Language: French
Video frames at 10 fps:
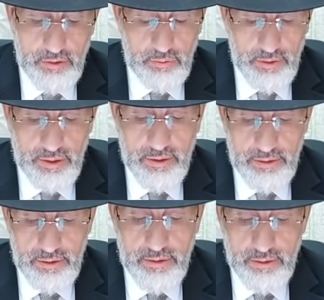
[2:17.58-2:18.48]
Yonah,
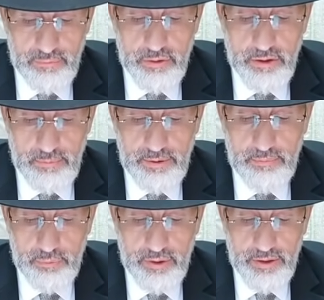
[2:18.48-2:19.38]
Hana, Refoshlema Lema
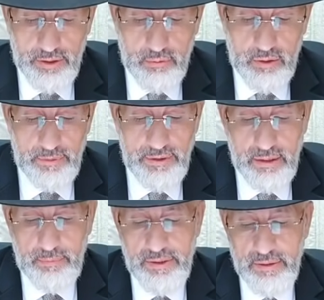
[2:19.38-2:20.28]
pour Chaya Ruchama
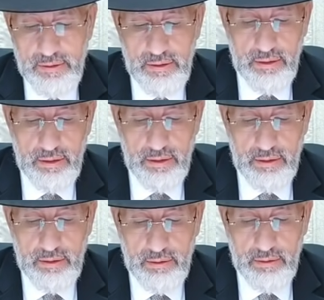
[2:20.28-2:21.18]
Esther,
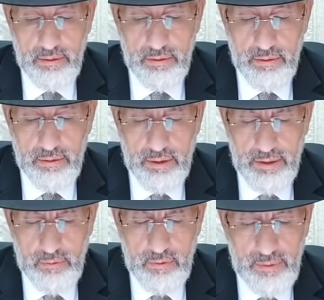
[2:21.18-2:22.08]

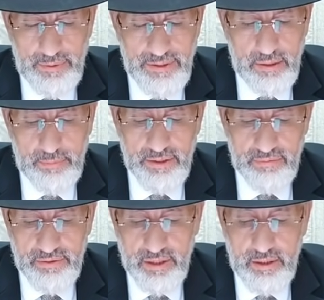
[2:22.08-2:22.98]
Chaya Ruchama Esther,
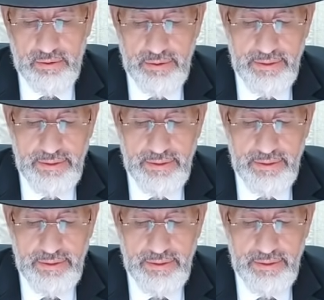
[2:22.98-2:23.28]
Batrivka,